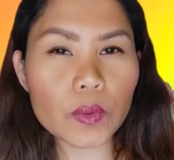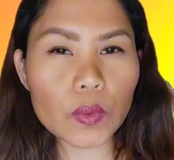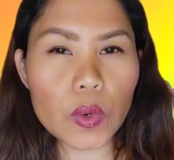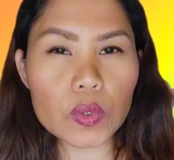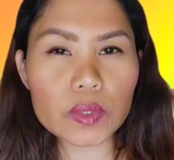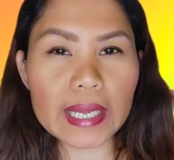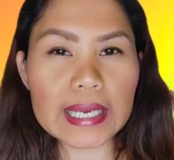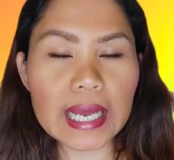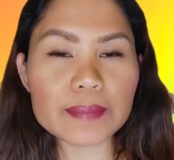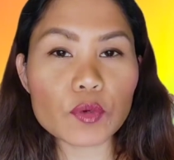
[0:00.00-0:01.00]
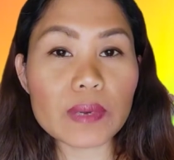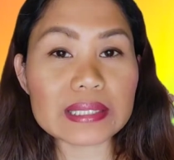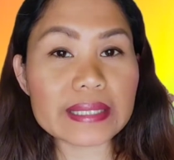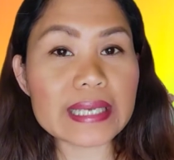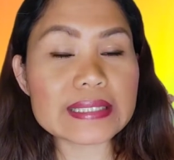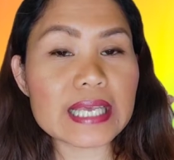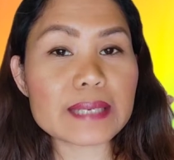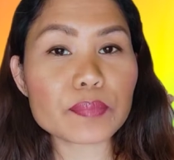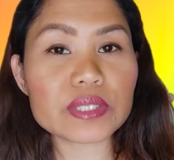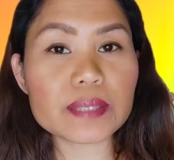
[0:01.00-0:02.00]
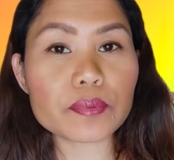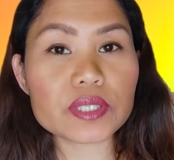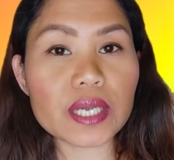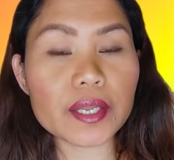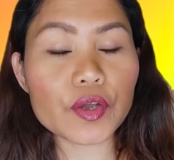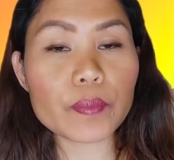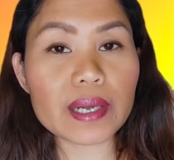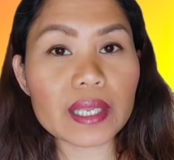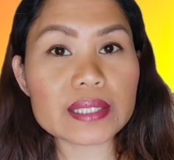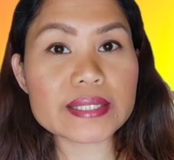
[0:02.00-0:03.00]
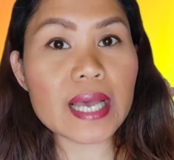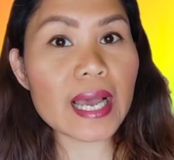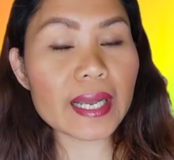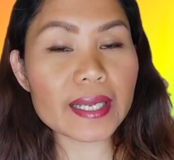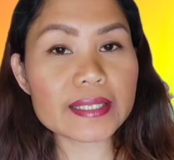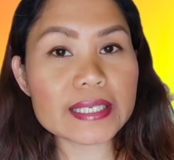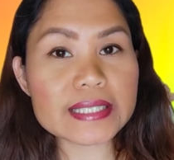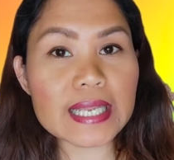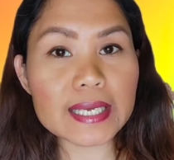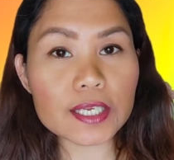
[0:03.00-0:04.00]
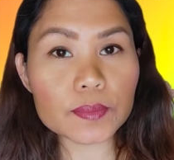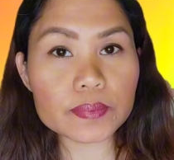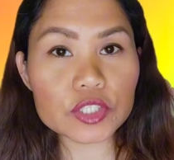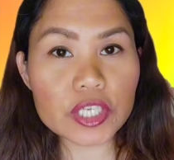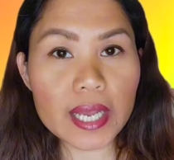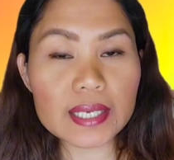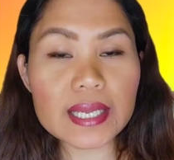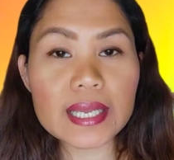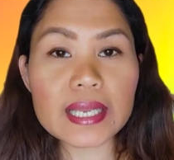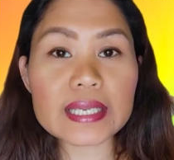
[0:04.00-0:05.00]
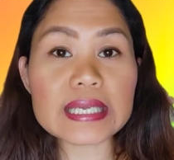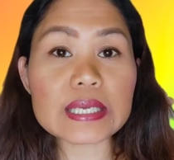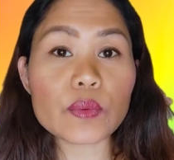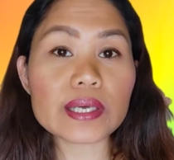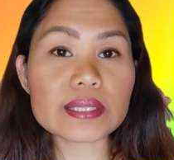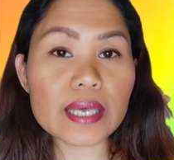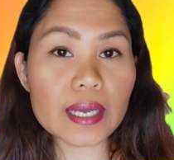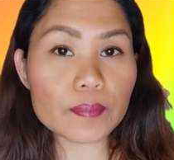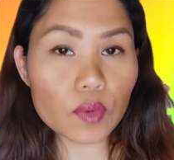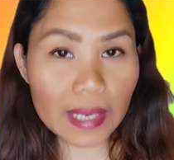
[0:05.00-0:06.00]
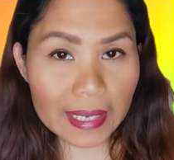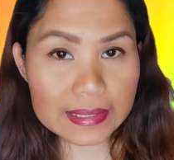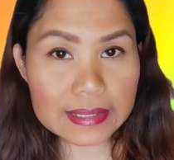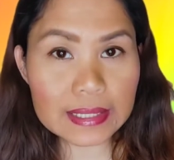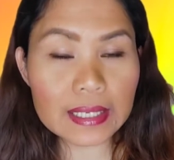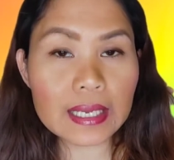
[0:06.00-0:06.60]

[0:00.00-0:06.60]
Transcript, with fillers: Kung kailangan mo mag-tasking, pwede-pwede kayo umakyat sa akin kasi lagi ko po siyang iniiwan na bukas.